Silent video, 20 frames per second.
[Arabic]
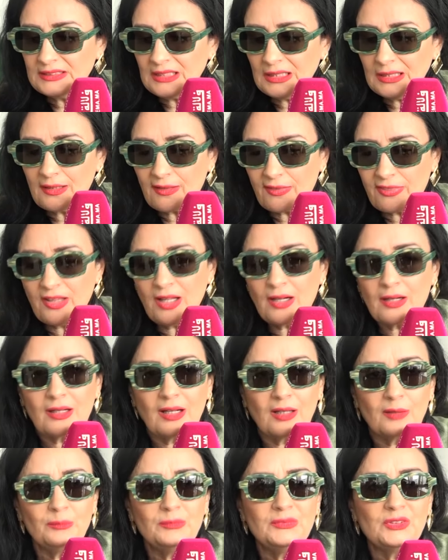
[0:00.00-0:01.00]
وحتى
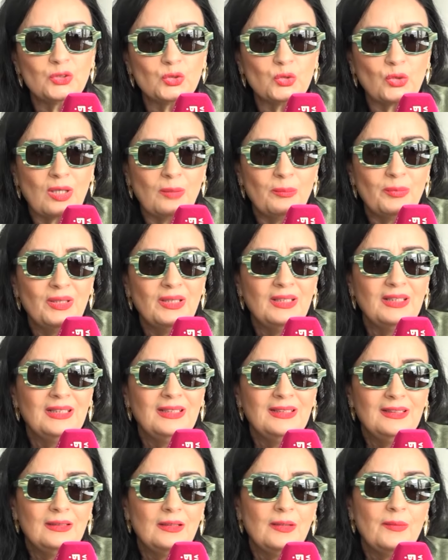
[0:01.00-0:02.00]
ذره من
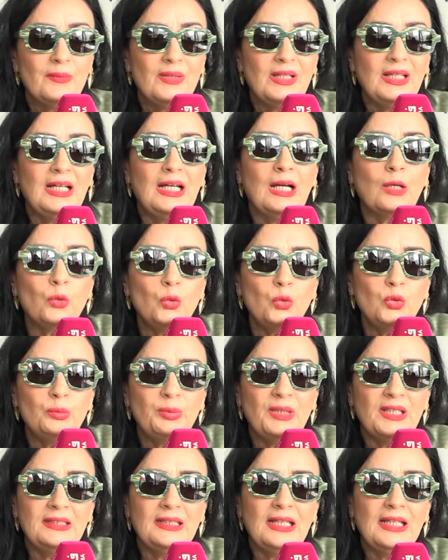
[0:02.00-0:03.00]
التراب
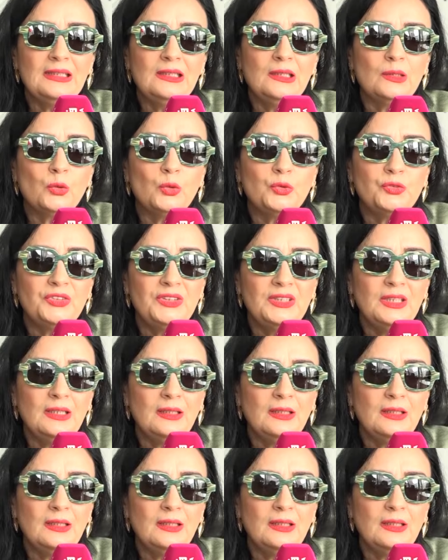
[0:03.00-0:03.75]
اقول بان هذه